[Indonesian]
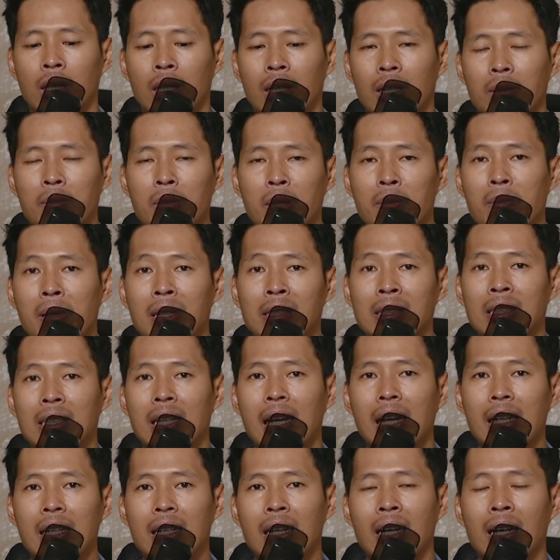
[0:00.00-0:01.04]
lebih
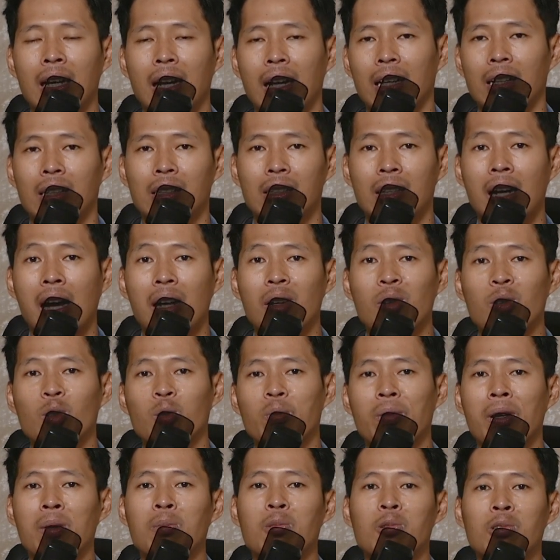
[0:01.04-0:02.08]
bersih aja nggak nggak
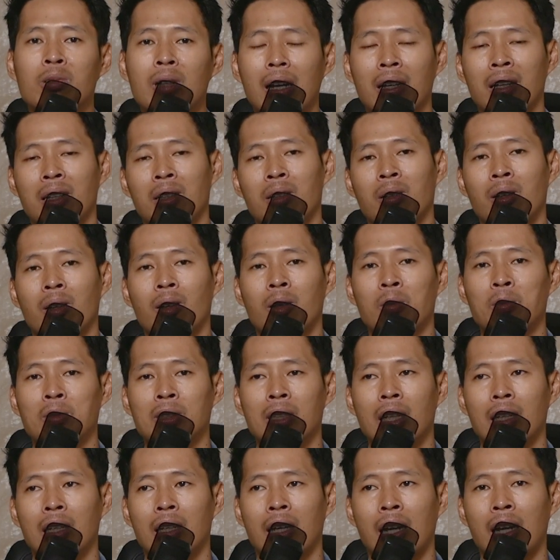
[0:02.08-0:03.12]
nutupin muka gitu kalau
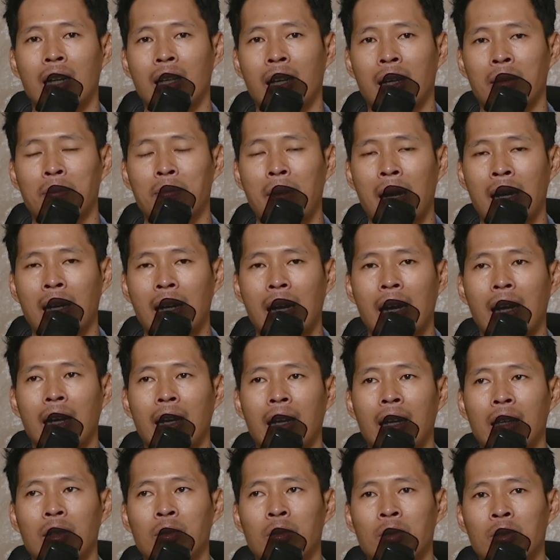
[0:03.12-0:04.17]
misalnya kalian
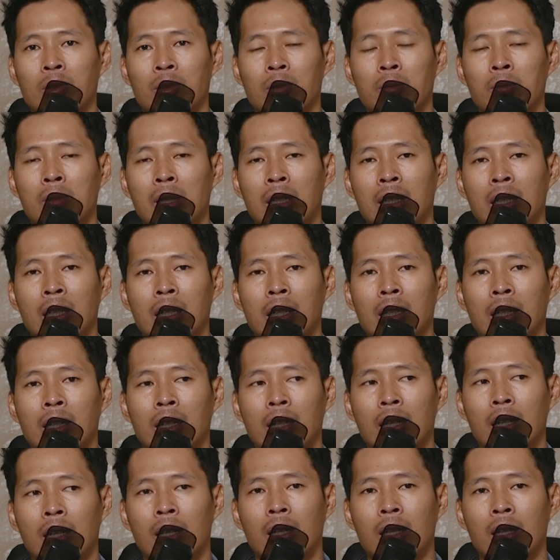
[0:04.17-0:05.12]
pakai untuk bikin